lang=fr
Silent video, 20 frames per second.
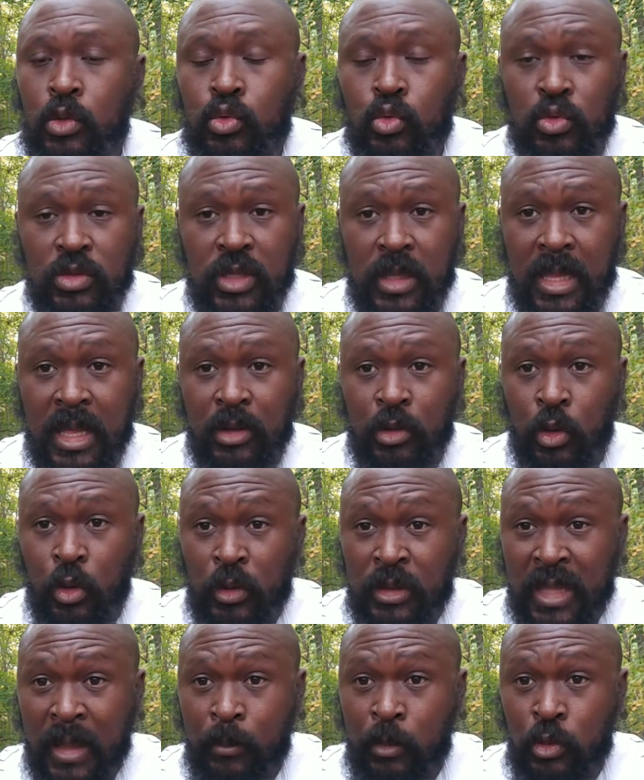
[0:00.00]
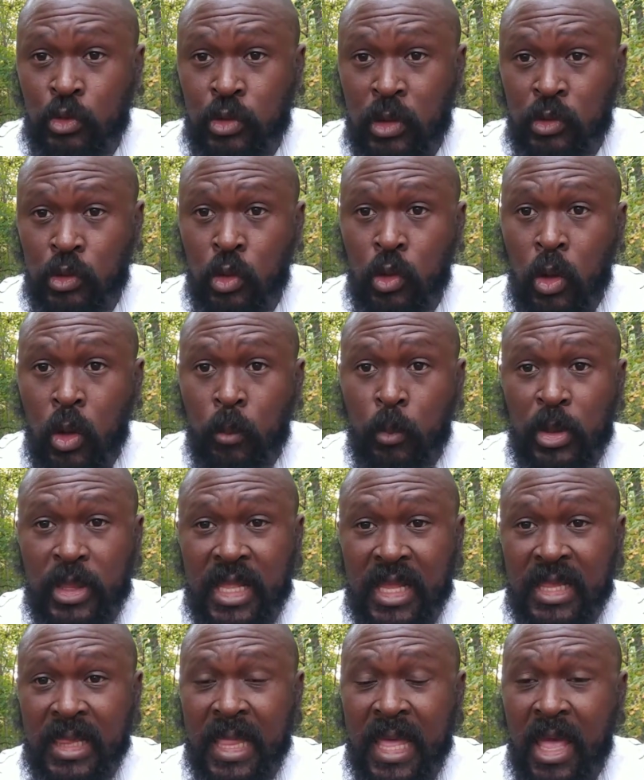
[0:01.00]
de tout cela. Non, on a besoin de
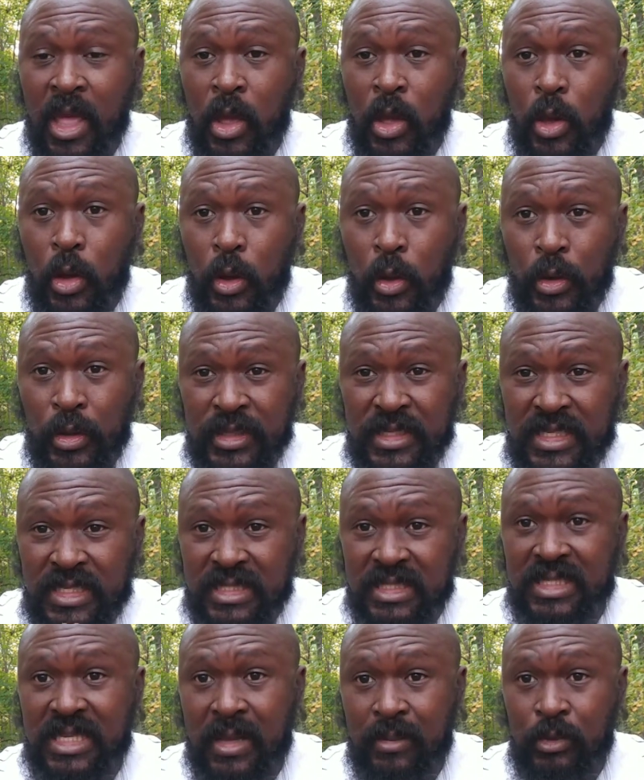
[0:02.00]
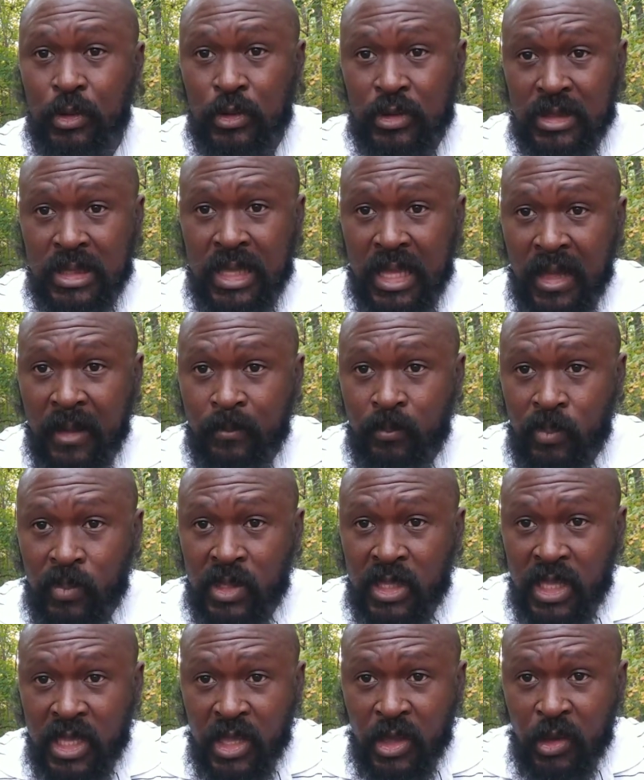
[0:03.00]
peut-être un dixième de cela.
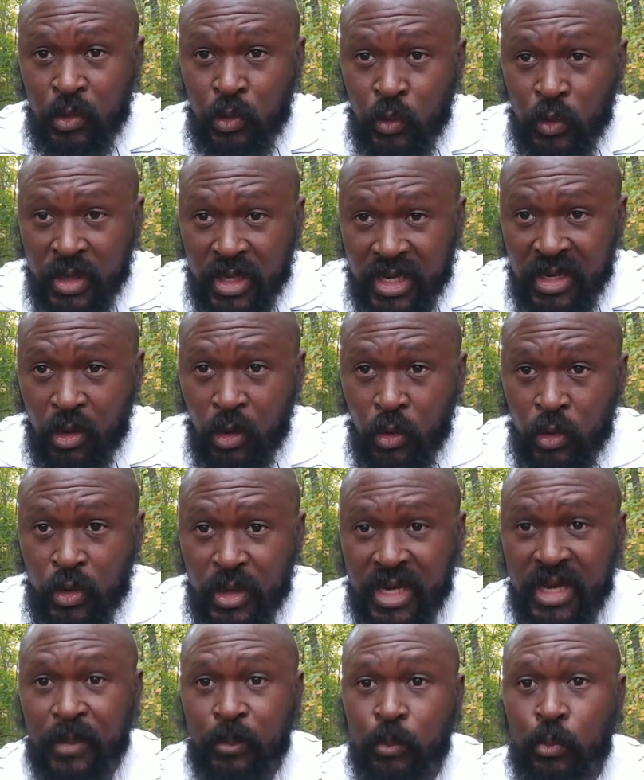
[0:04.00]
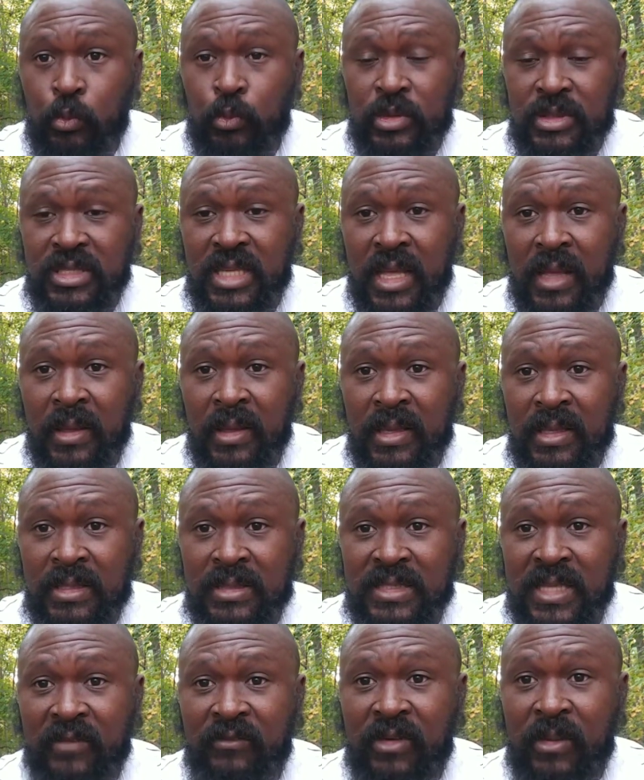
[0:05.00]
Et on, crie, on crie pour ça
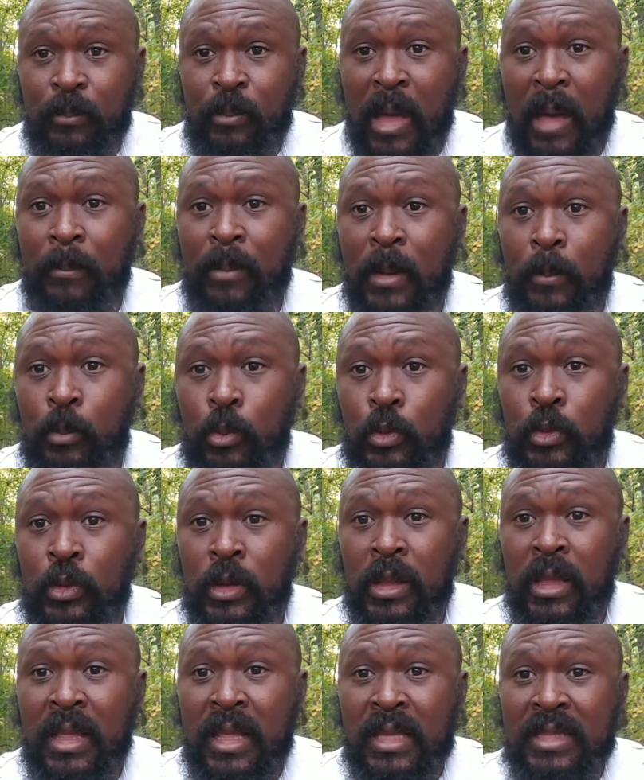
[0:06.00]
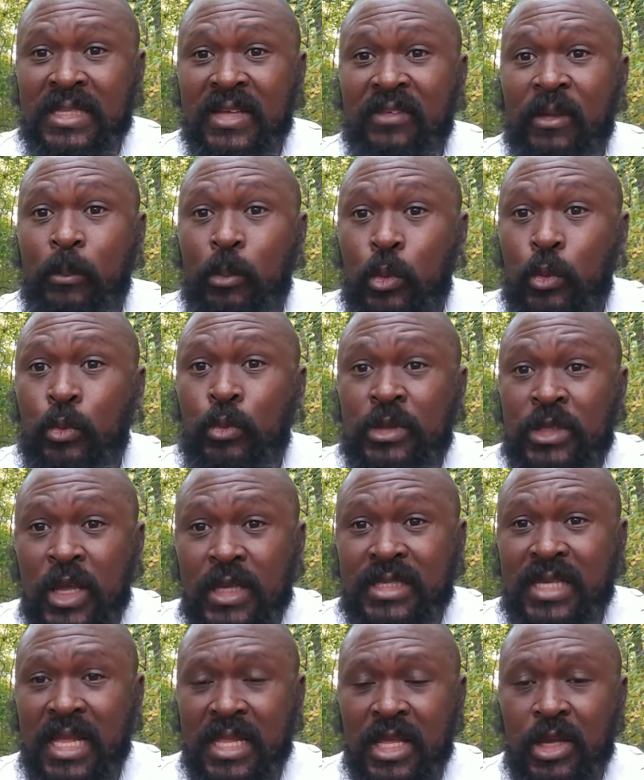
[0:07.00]
ça fait, à peu près ça fait
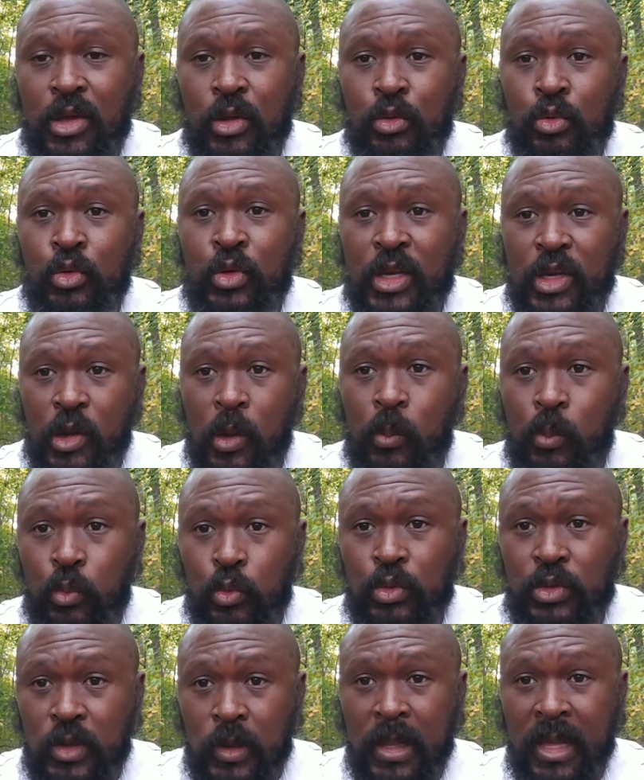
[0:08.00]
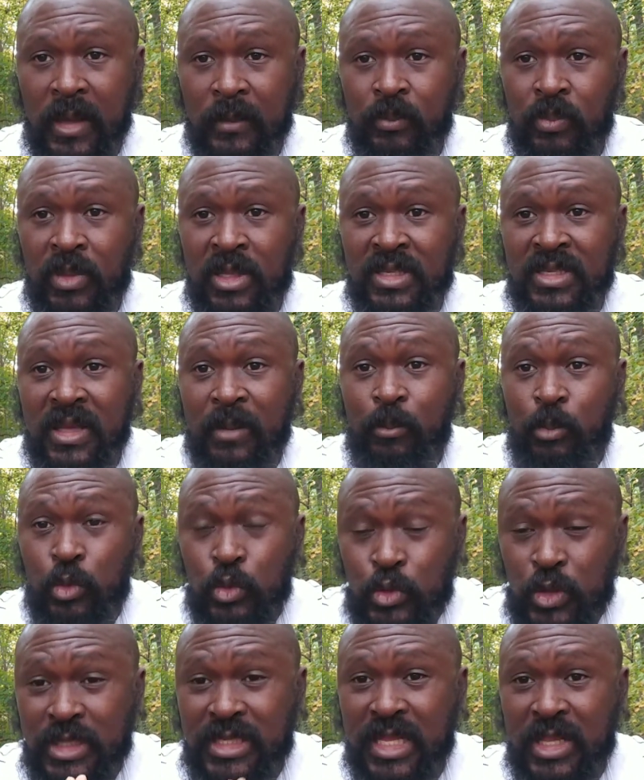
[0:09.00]
plusieurs années que nous crions pour cela. Ça fait
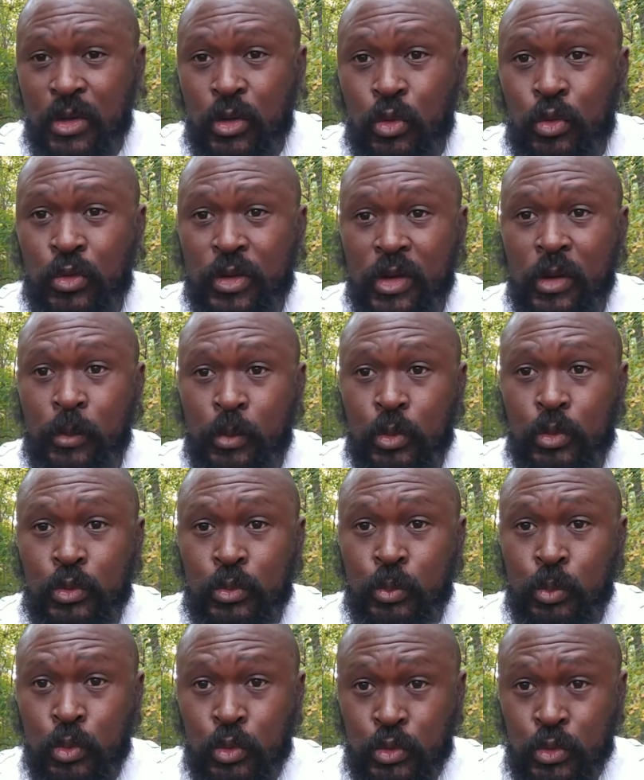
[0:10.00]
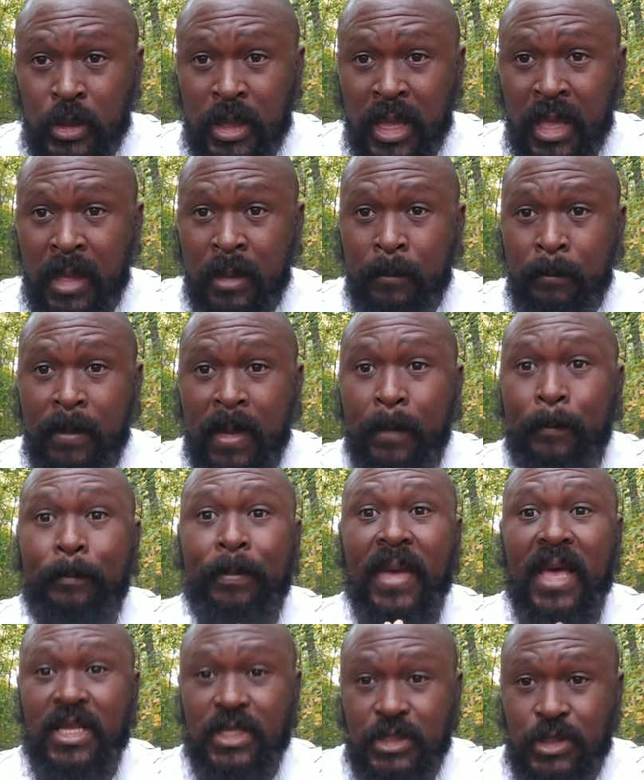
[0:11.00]
plusieurs années que nous crions pour cela. Mais
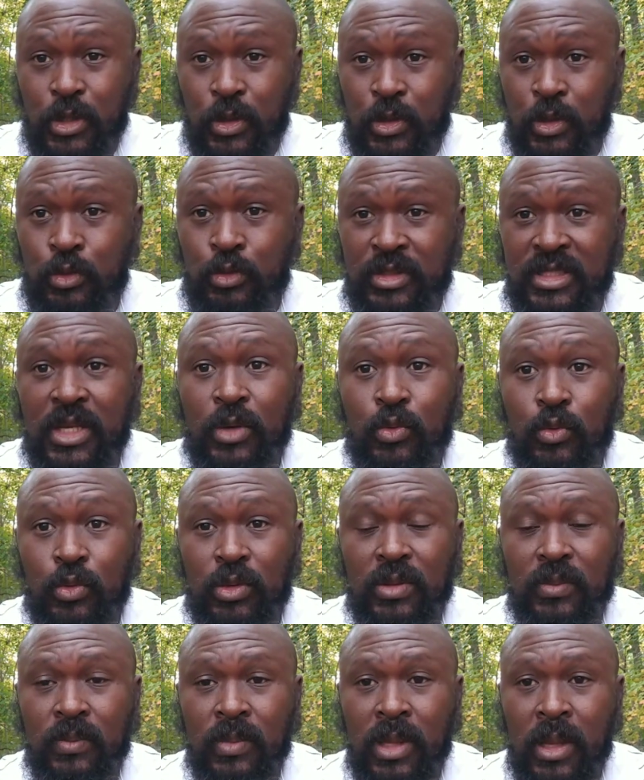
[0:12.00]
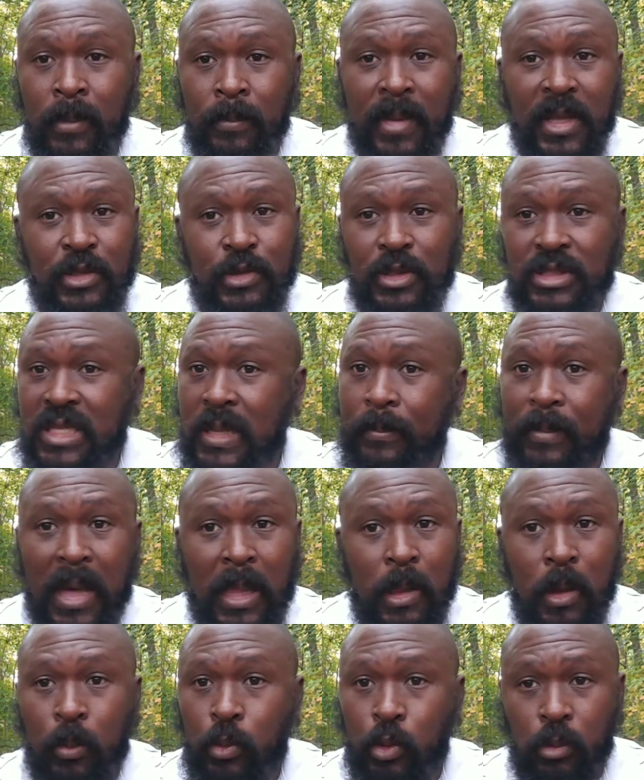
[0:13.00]
personne ne nous écoute parce que ce n'est
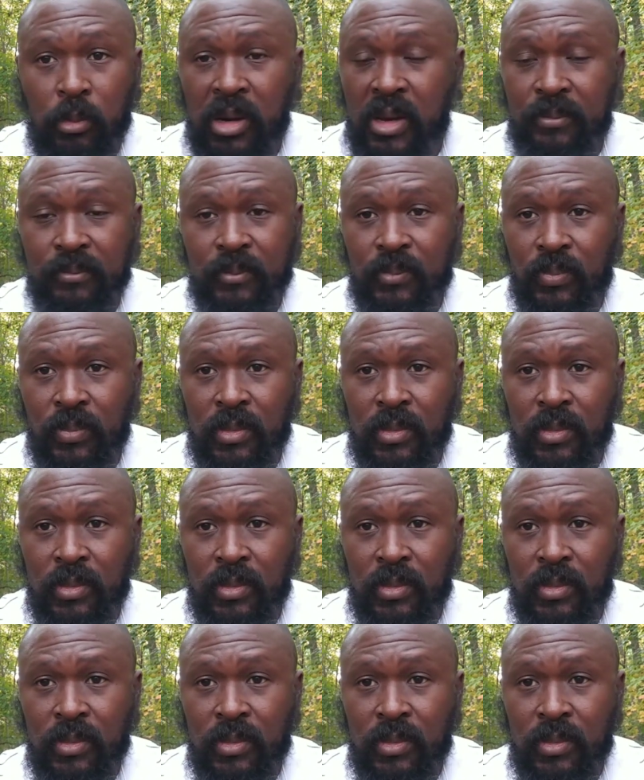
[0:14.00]
pas leur problème.